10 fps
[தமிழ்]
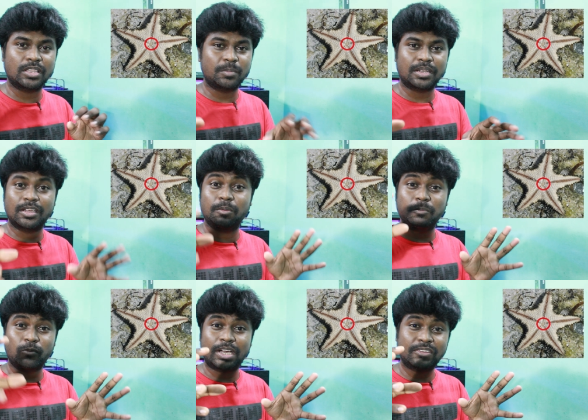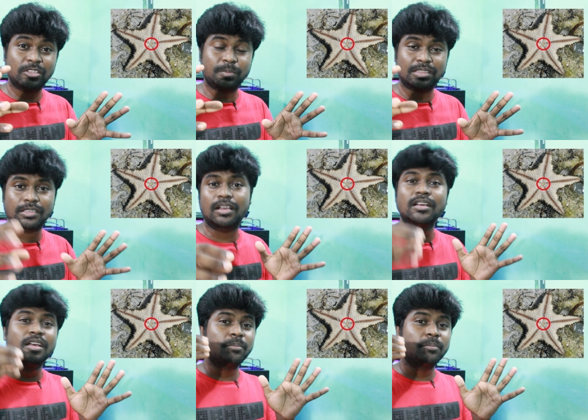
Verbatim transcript: ஸோ அந்த மாதிரி தான் வாய் வந்து பார்த்தீங்கன்னா